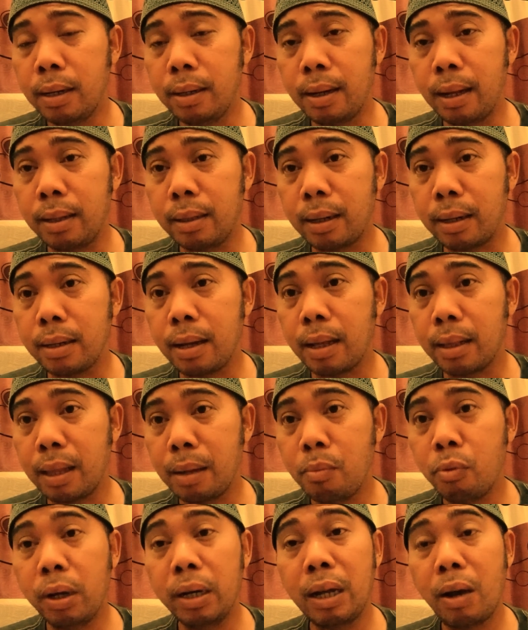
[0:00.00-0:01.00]
Dan
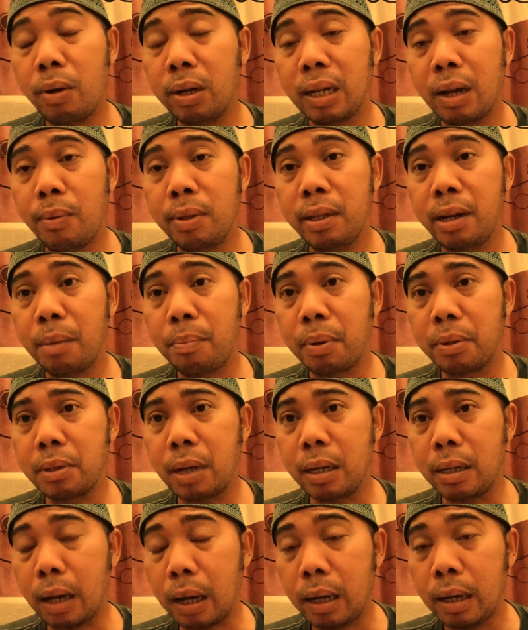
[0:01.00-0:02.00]
ternyata mungkin kawan-kawan tidak
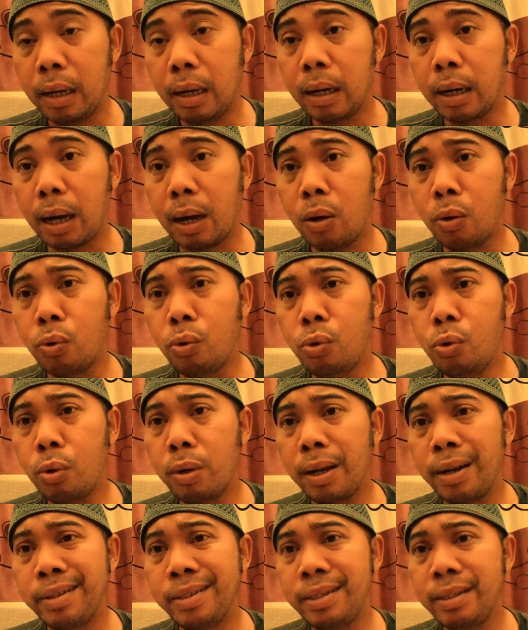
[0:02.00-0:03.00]
percaya kalau
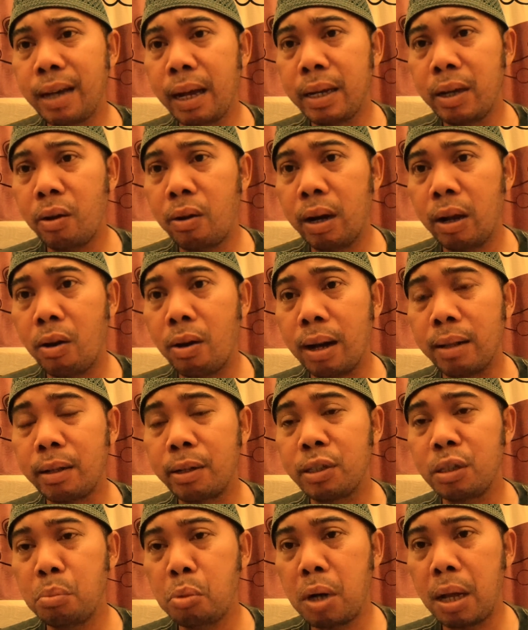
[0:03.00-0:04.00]
gunung yang disinggahi oleh
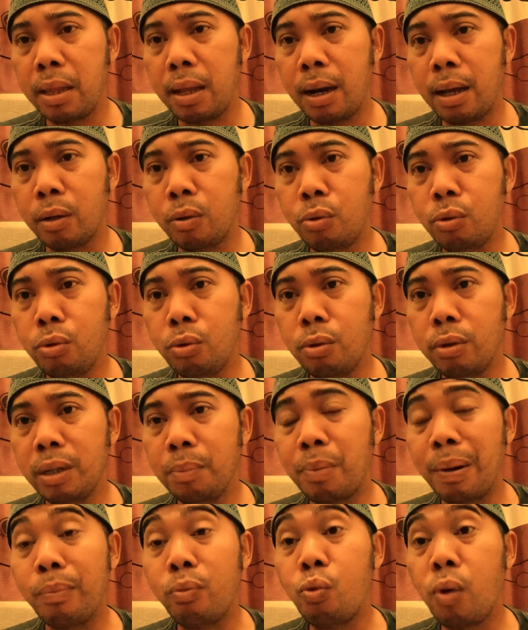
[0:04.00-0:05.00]
orang tersebut adalah gunung
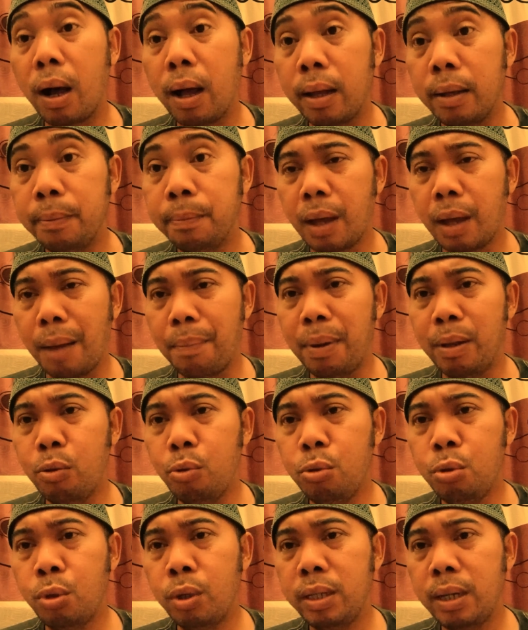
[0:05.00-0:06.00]
di Papua.
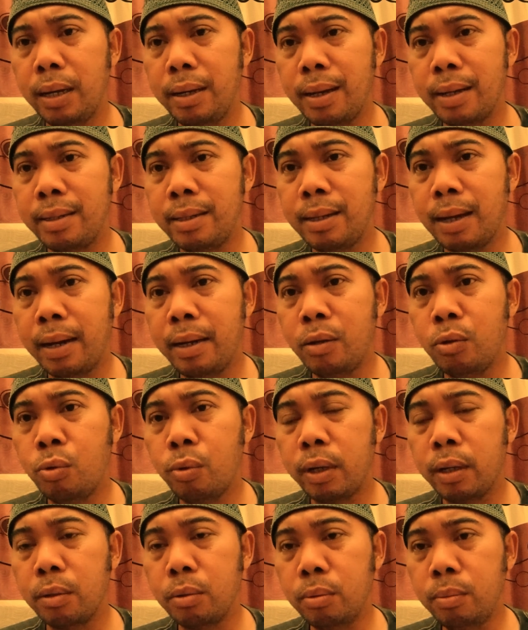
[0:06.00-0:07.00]
Apa tujuannya dia singgah di
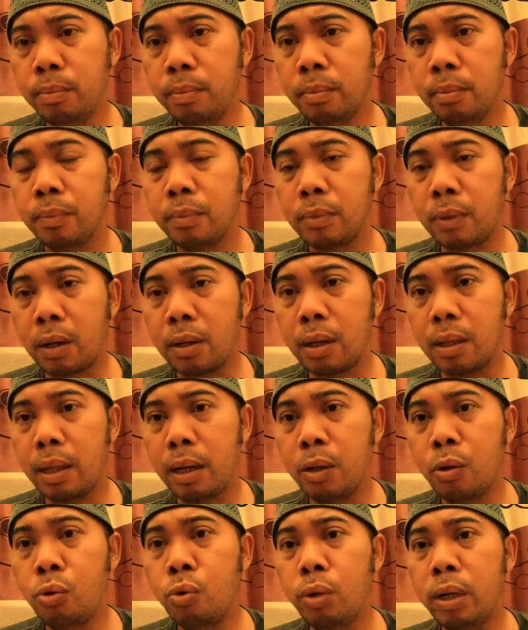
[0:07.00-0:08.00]
gunung itu?
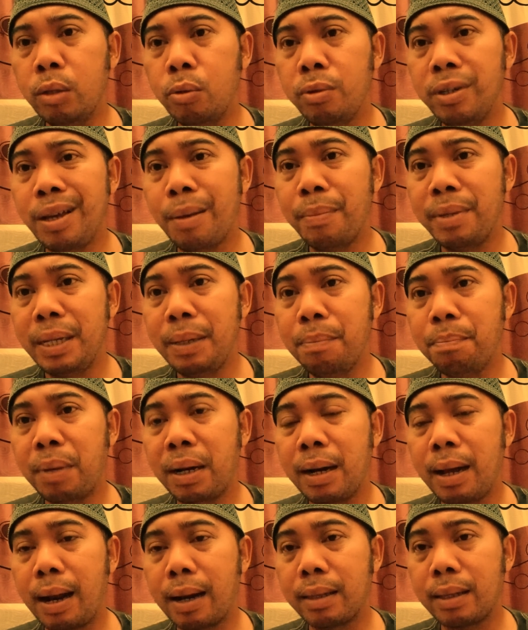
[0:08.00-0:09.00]
Ternyata di gunung itu dia
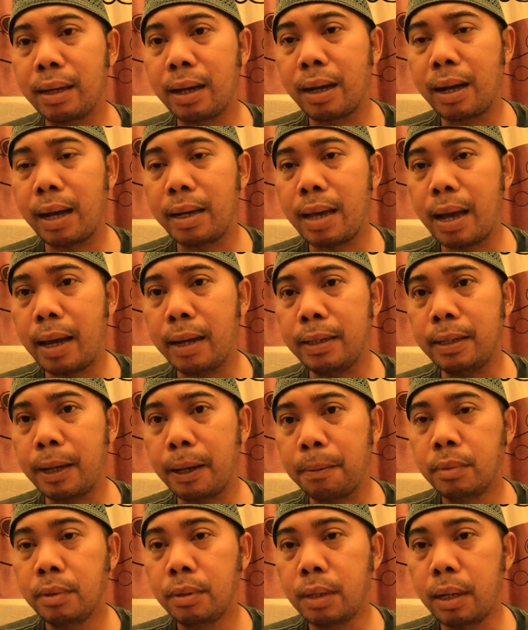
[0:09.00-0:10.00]
menyimpan harta
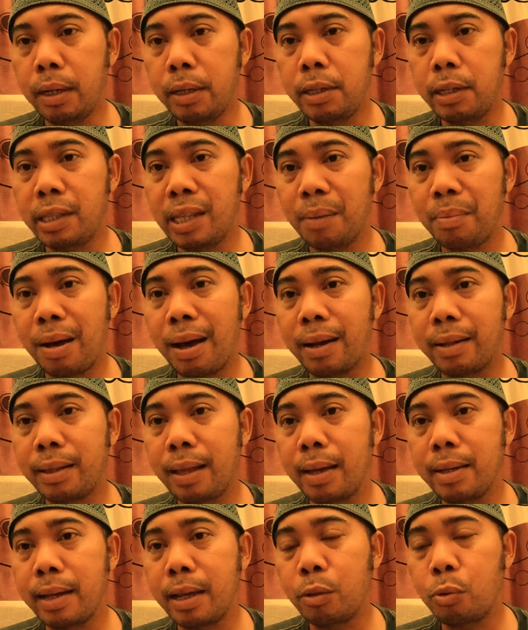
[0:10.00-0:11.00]
kekayaannya. Jadi setiap
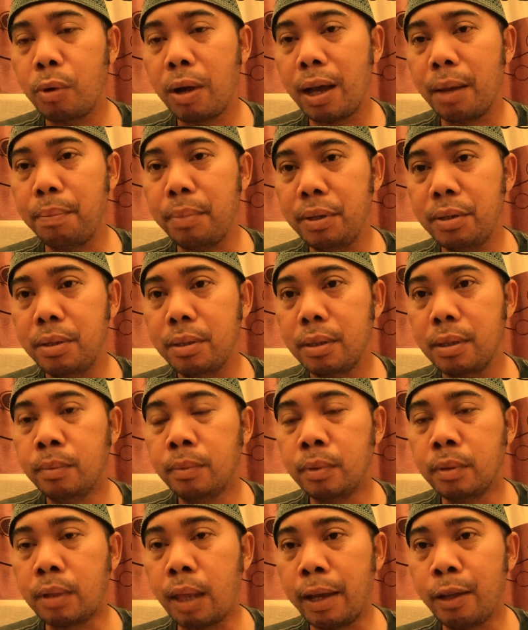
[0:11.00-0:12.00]
hartanya itu habis,
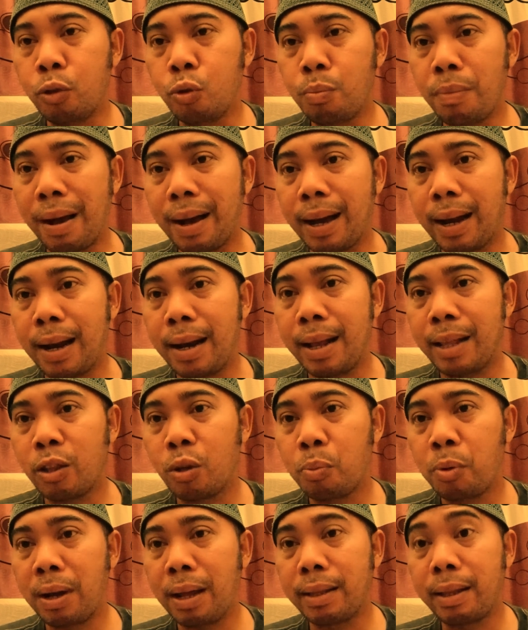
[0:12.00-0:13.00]
entah itu makanan
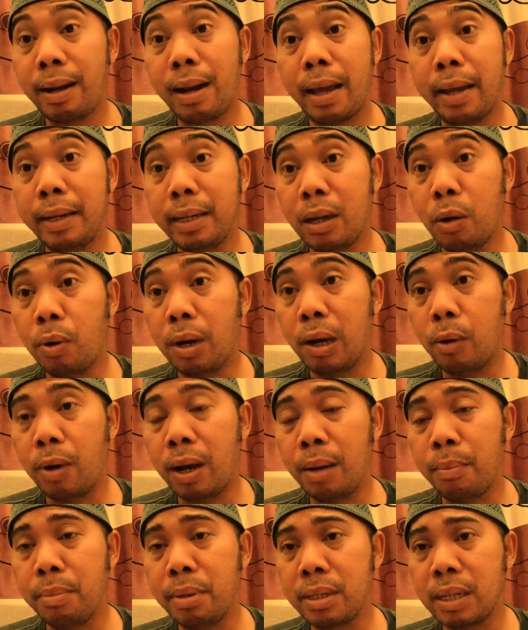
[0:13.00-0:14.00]
ataupun harta lainnya, walau
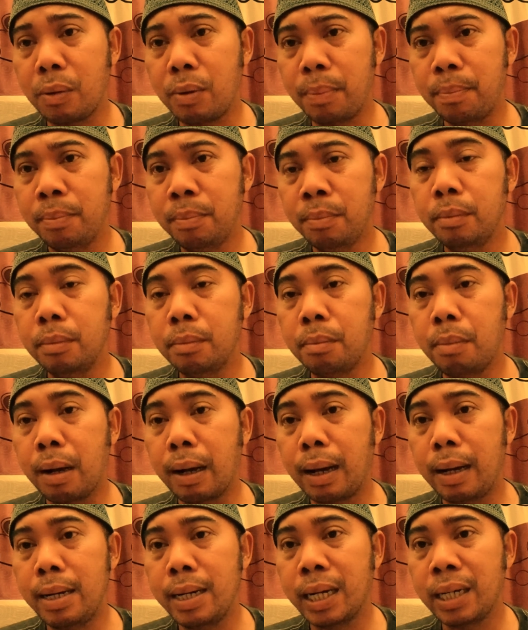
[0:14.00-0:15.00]
alam bisawab,
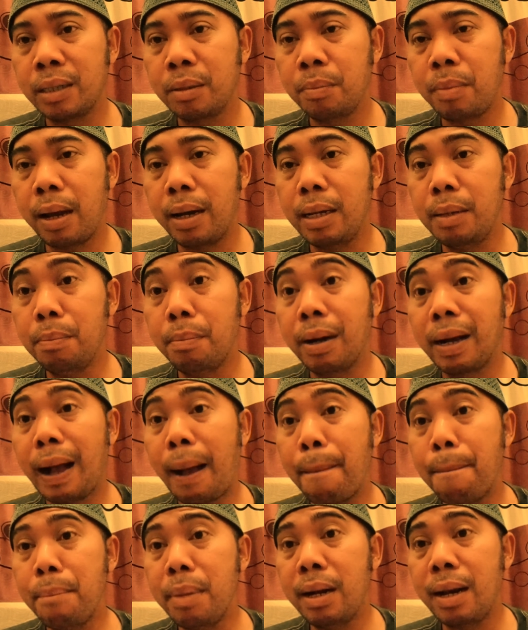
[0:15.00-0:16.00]
maka dia akan kembali
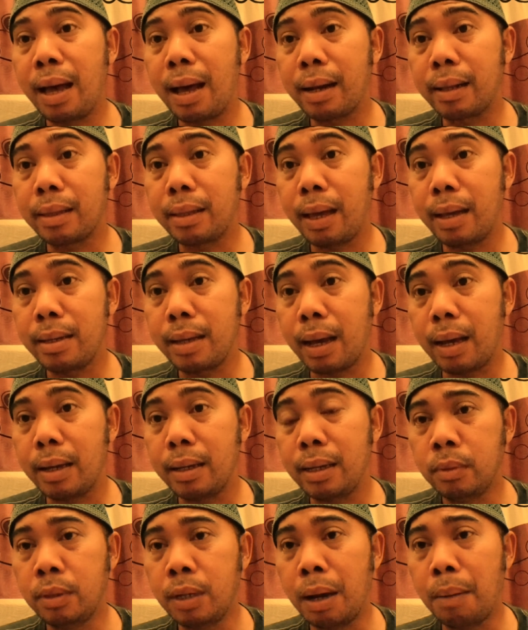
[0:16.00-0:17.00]
mengambil
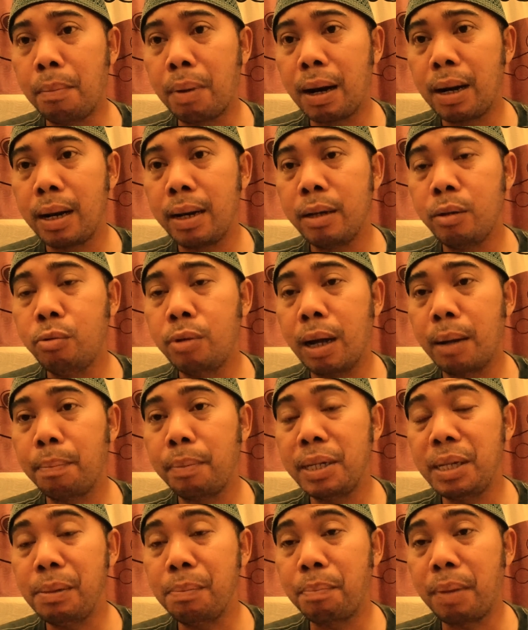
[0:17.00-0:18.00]
hartanya yang berada di gudang
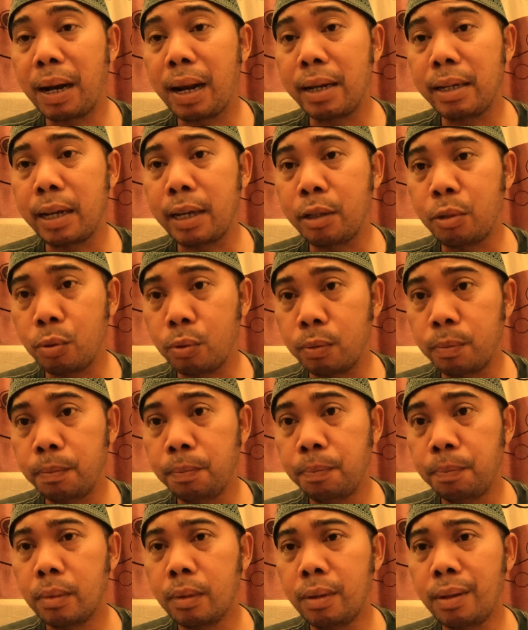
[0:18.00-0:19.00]
penyimpanannya itu.
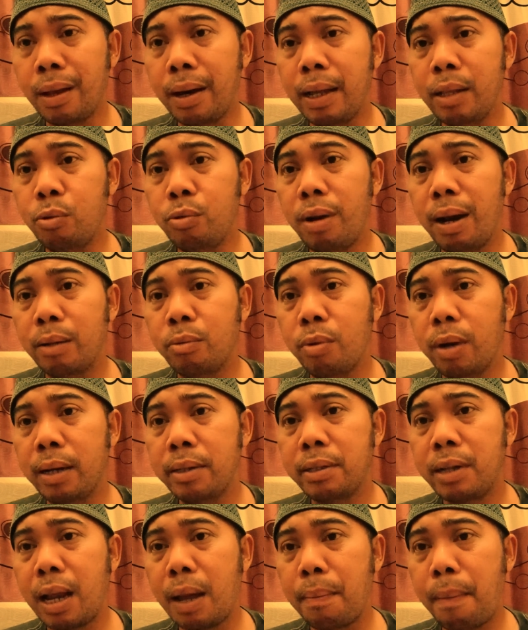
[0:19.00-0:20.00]
Dan itu
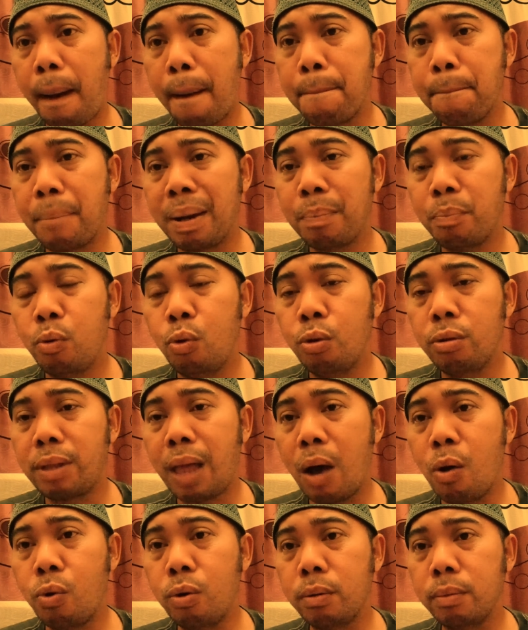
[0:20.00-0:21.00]
dilakukan selama
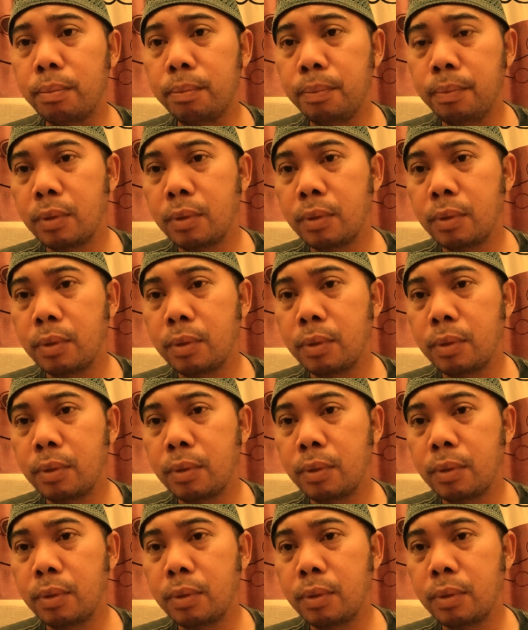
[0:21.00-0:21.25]
40 tahun.